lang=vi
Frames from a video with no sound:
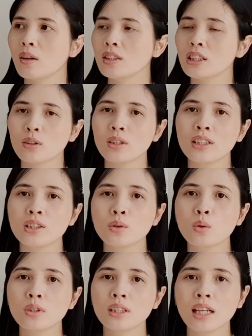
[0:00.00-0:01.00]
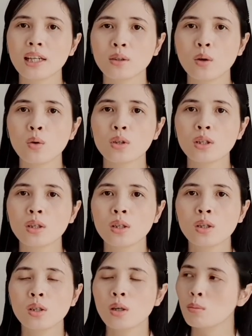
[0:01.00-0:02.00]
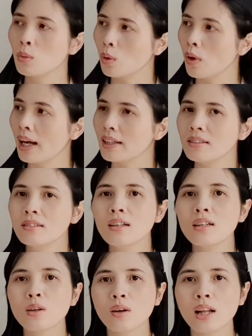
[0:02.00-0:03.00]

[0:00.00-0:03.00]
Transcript: nó chỉ có hình chữ U như thế này thôi. Một loại nữa đó